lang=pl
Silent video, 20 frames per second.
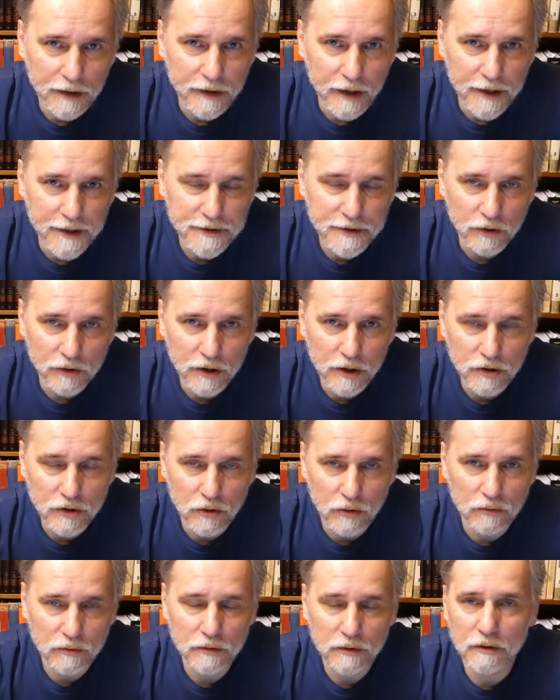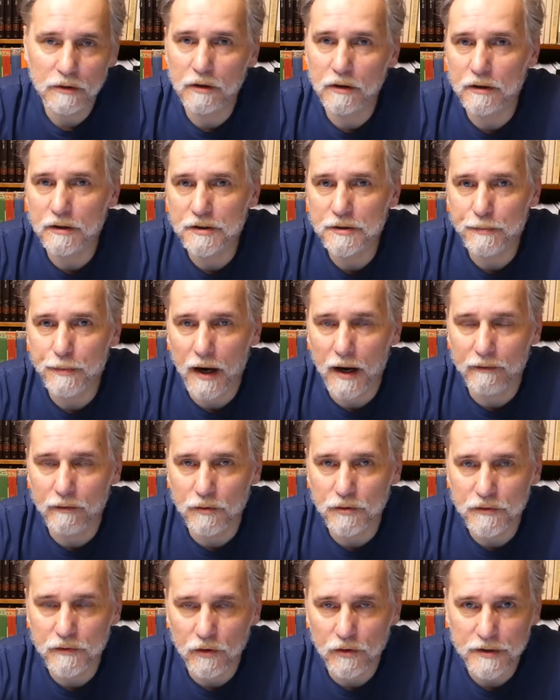najistotniejszą e,
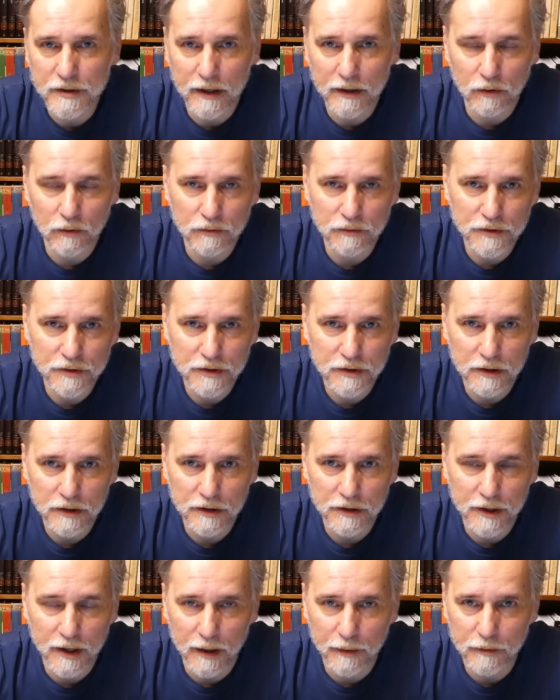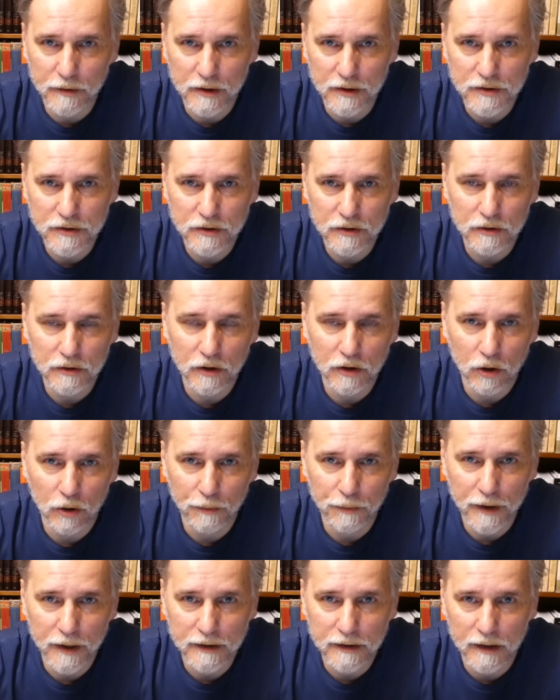sprawą związaną z Indiami jest
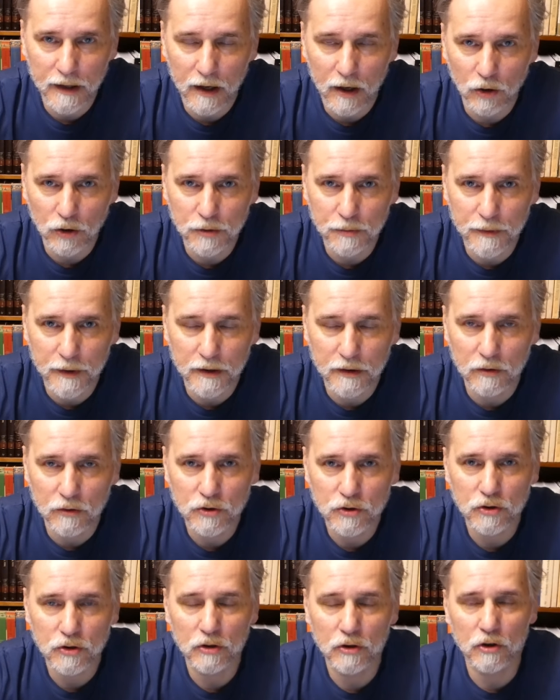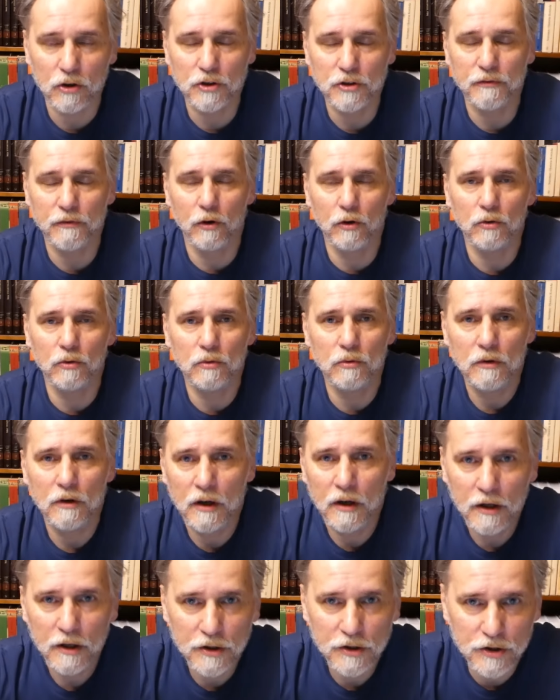kompletna odmienność rozwoju
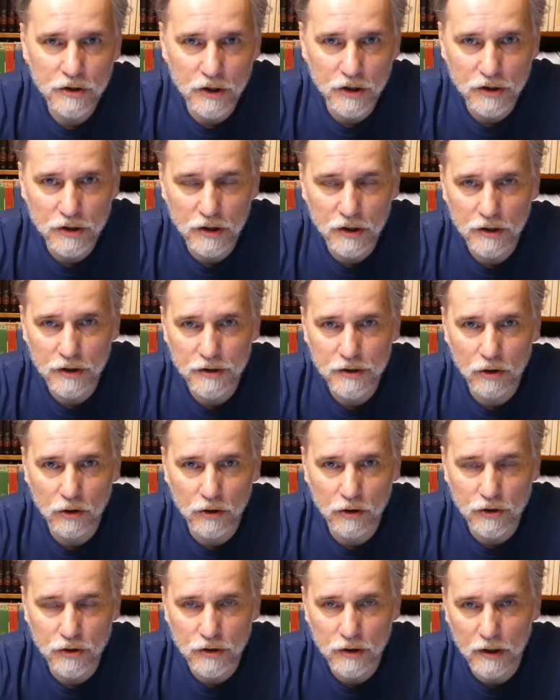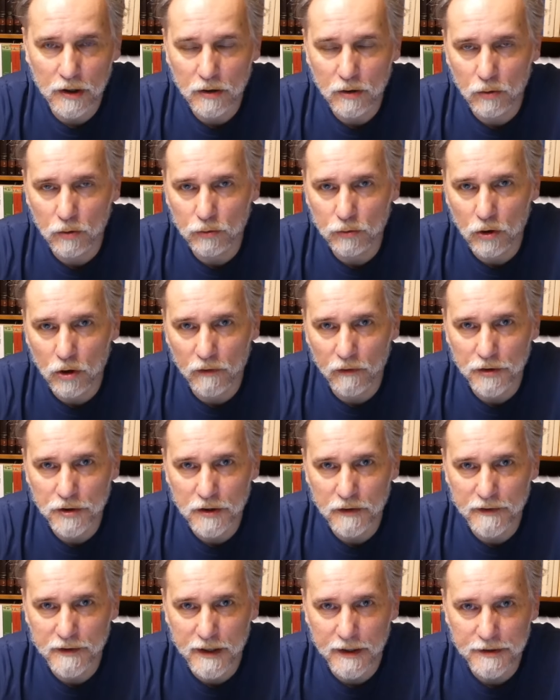ścieżki historycznej,
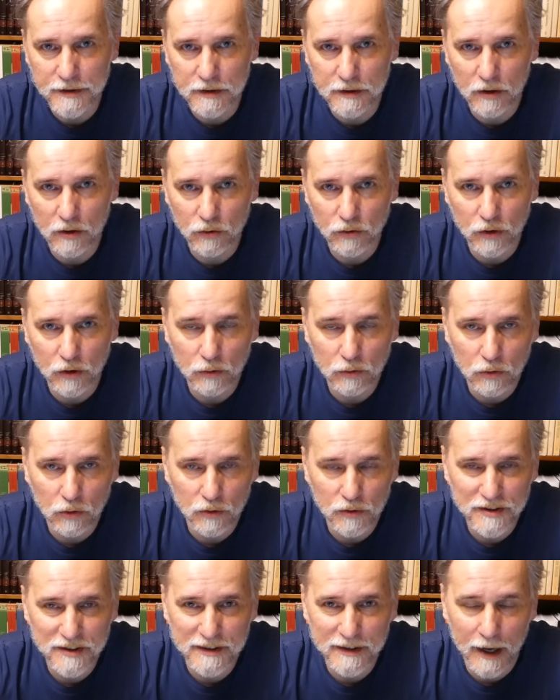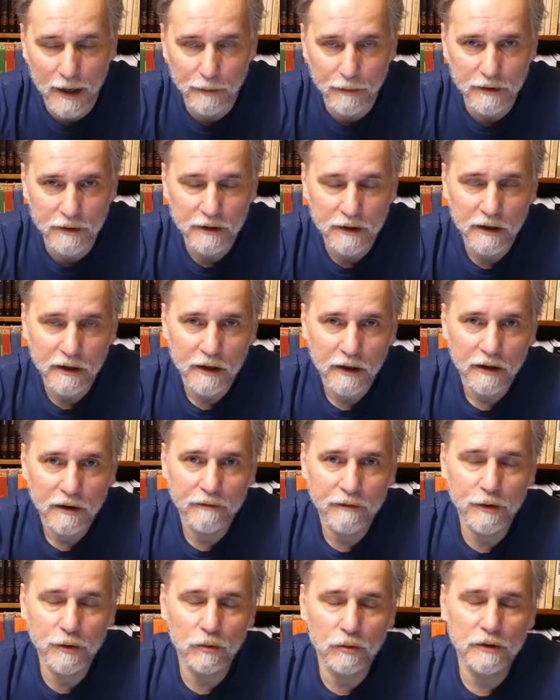kulturowo-cywilizacyjnej od tej, którą znamy,
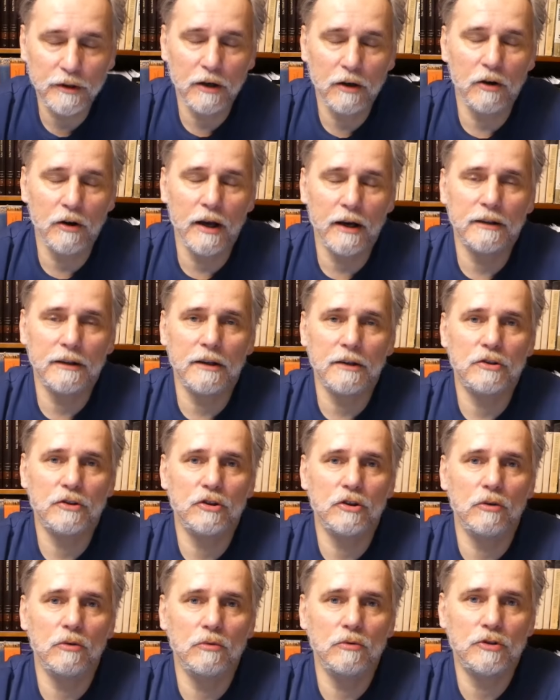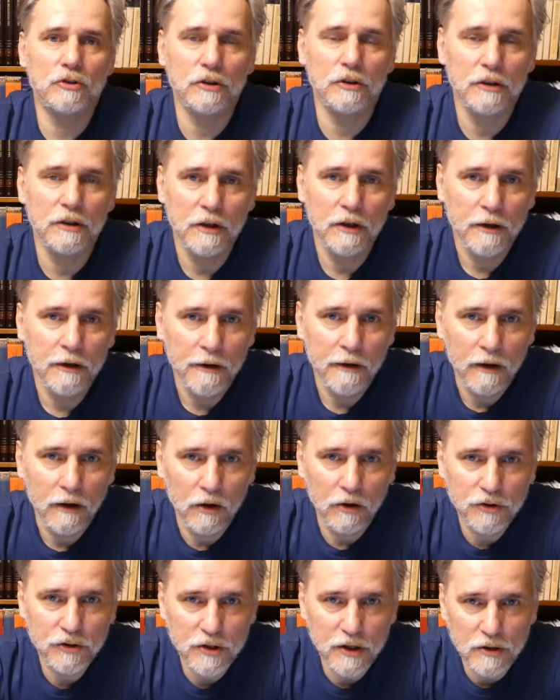według tego, jak nas się uczy
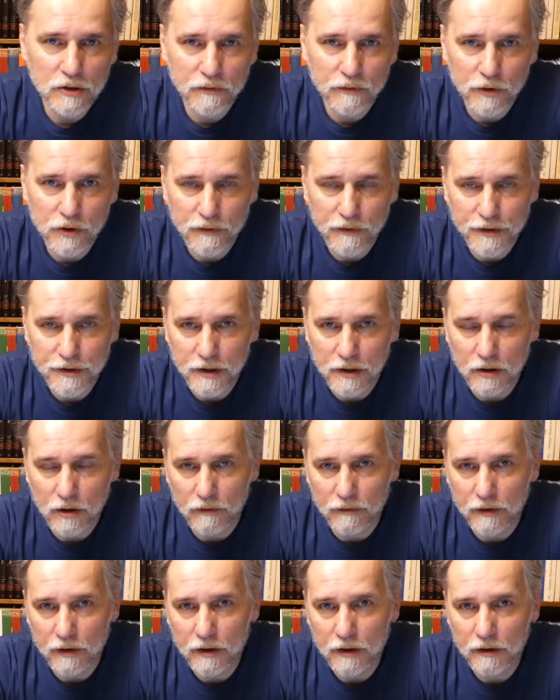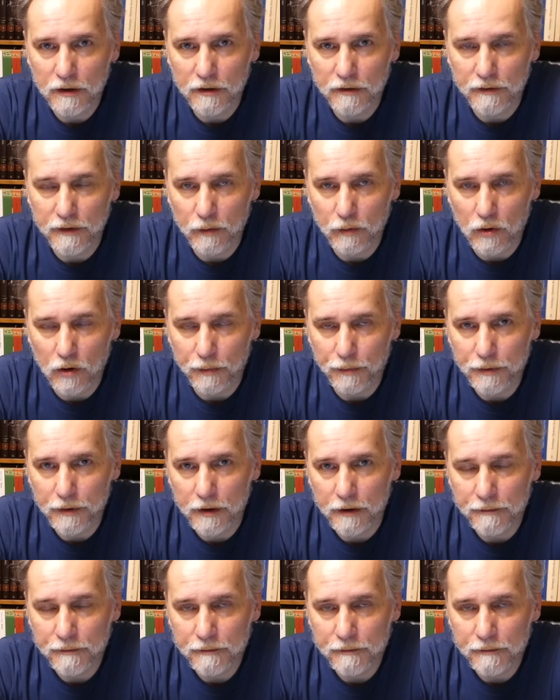od czasów oświeceniowych e, w Europie.